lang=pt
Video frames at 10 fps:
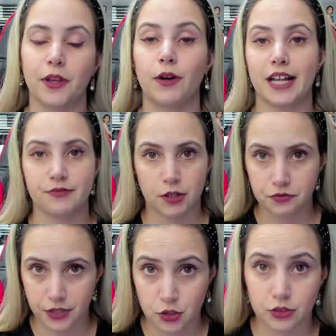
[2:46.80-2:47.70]
eu gravei um
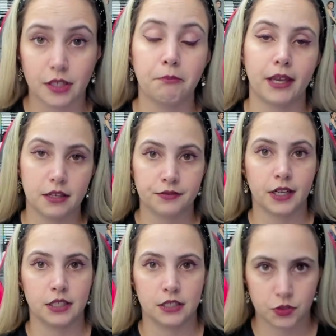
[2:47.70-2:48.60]
vídeo também
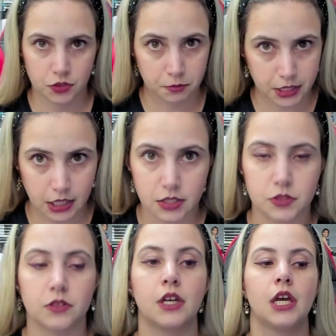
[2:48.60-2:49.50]
falando sobre
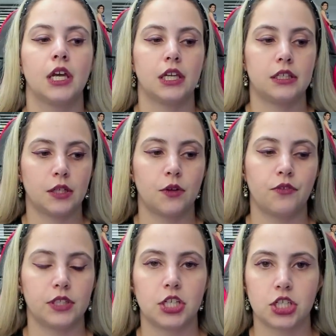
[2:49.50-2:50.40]
isso. Então eu
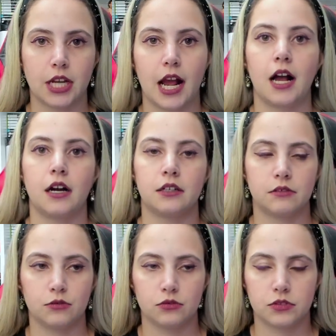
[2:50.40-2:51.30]
vou deixar
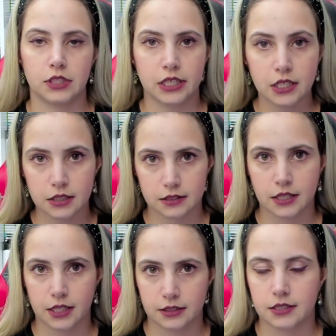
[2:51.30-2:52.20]
os links,
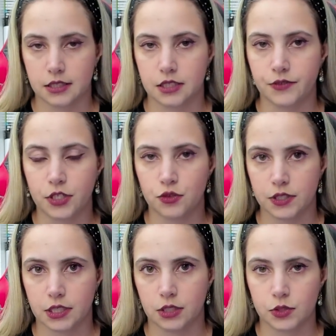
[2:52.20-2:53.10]
né, desses vídeos
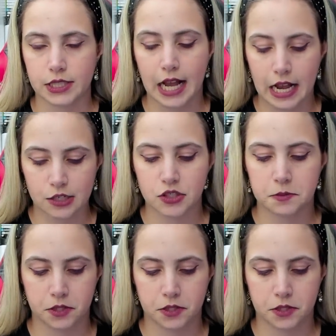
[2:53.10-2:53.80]
aqui nos cards para